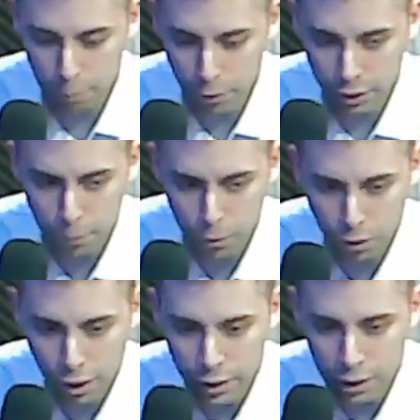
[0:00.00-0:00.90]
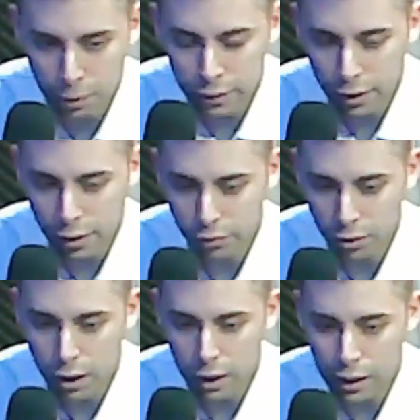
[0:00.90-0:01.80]
por ejemplo, a nivel
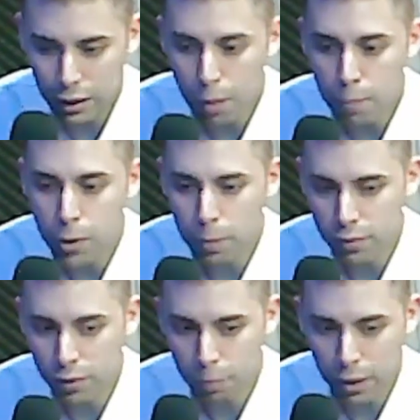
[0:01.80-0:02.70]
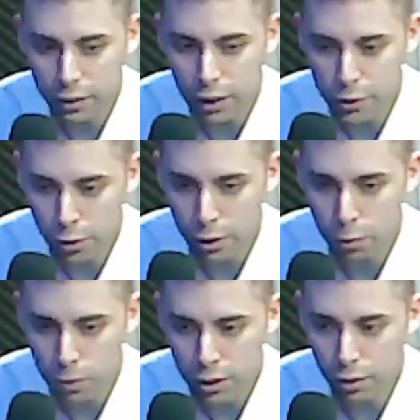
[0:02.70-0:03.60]
internacional, el cambio principal que ha hecho el Reino
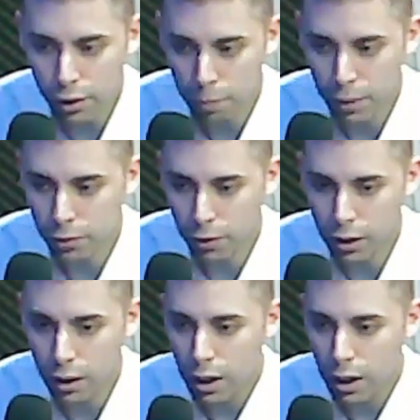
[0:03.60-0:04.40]
Unido respecto a